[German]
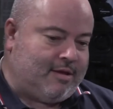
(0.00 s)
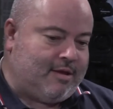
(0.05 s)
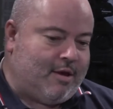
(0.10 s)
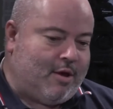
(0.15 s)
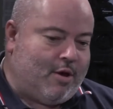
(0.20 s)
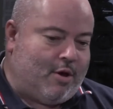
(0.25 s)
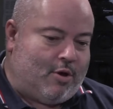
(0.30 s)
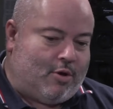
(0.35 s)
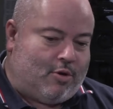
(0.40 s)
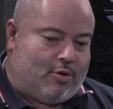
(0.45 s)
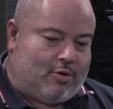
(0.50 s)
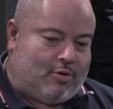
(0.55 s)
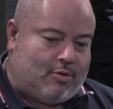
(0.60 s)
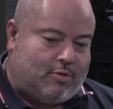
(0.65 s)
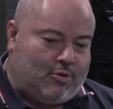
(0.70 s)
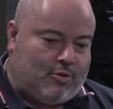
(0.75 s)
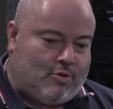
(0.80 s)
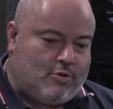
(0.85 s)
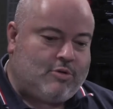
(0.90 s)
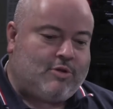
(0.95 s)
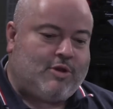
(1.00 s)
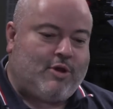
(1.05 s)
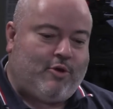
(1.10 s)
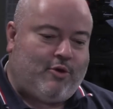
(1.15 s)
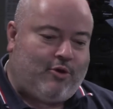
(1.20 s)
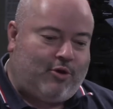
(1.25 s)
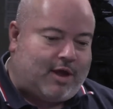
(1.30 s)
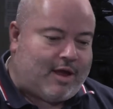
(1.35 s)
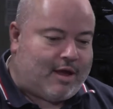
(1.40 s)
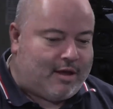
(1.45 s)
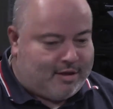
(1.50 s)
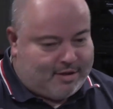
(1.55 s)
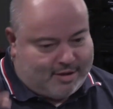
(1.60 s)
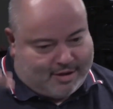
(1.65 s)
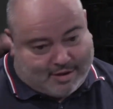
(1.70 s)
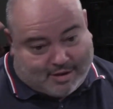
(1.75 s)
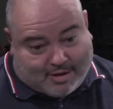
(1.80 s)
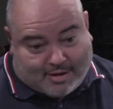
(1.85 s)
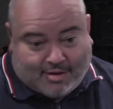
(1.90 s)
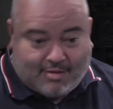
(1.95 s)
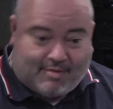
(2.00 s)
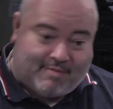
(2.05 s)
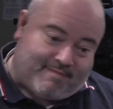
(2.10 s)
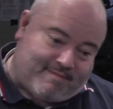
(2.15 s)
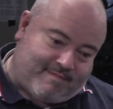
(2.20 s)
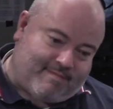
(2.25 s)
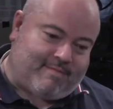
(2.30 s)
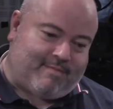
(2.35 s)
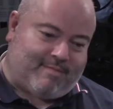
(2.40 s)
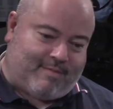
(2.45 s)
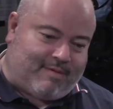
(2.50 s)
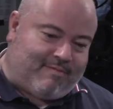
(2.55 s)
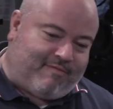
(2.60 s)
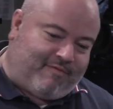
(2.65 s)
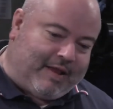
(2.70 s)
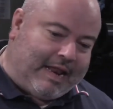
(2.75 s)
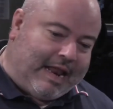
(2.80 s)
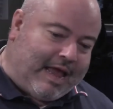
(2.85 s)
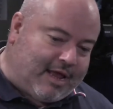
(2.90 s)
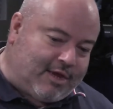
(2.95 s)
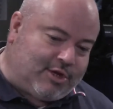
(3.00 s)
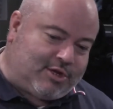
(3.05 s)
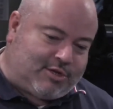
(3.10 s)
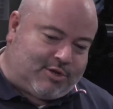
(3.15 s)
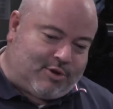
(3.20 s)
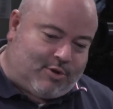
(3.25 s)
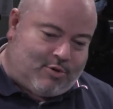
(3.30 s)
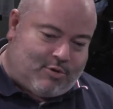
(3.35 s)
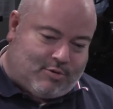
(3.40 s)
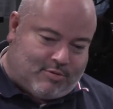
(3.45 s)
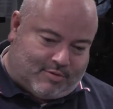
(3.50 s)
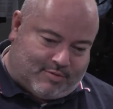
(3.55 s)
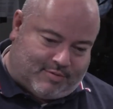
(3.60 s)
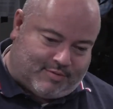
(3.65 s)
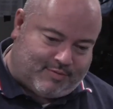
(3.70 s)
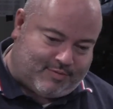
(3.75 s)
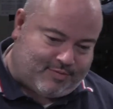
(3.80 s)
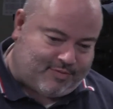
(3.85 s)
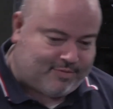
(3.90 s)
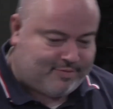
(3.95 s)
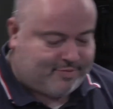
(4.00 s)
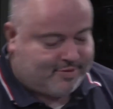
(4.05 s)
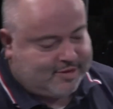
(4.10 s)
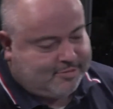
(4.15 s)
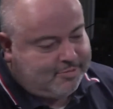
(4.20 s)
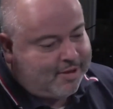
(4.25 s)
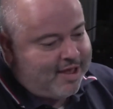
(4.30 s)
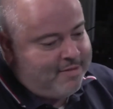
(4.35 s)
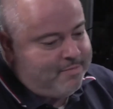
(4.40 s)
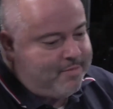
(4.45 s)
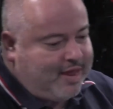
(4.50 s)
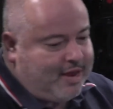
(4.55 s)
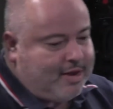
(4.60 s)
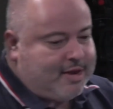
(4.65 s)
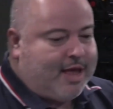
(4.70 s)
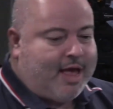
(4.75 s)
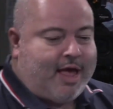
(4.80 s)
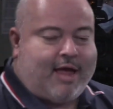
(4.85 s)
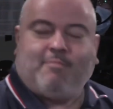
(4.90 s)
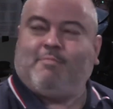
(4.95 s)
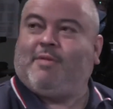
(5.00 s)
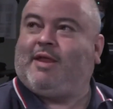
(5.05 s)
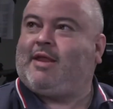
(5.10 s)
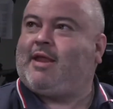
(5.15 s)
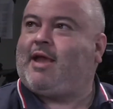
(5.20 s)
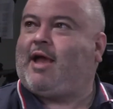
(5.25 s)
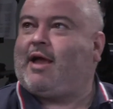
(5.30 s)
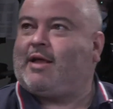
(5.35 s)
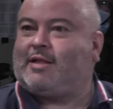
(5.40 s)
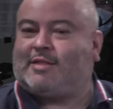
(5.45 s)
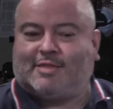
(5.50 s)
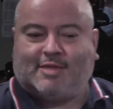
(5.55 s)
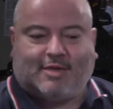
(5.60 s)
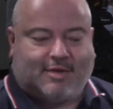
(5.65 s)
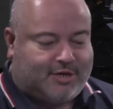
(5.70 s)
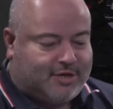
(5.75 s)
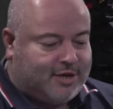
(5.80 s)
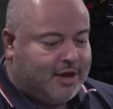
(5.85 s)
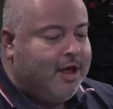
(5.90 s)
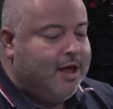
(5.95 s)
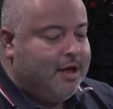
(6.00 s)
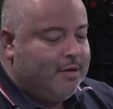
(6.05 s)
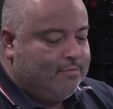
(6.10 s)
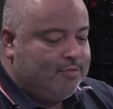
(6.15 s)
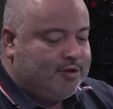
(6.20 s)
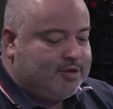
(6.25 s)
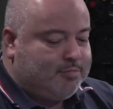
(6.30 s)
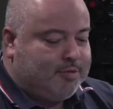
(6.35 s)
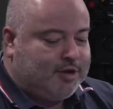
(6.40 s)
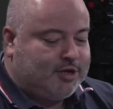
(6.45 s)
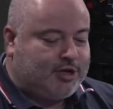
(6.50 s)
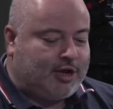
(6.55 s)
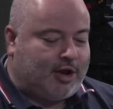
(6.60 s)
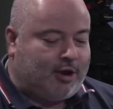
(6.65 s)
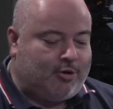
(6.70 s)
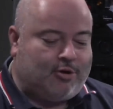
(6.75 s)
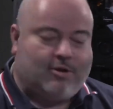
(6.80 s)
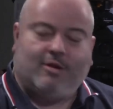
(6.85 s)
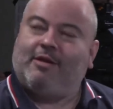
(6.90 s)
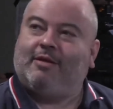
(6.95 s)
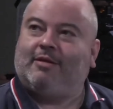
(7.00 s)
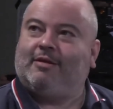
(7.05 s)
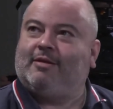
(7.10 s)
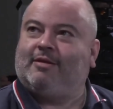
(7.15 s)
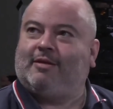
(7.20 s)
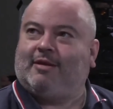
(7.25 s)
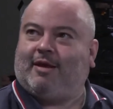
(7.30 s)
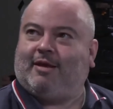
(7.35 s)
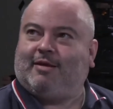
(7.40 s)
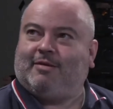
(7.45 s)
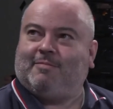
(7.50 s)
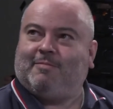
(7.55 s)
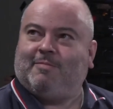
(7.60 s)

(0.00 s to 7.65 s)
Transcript: Und Höhe 2 Meter? Und Höhe äh, vielleicht so 2 Meter, 1,80 Meter. 80. Müssen wir schauen. Ja.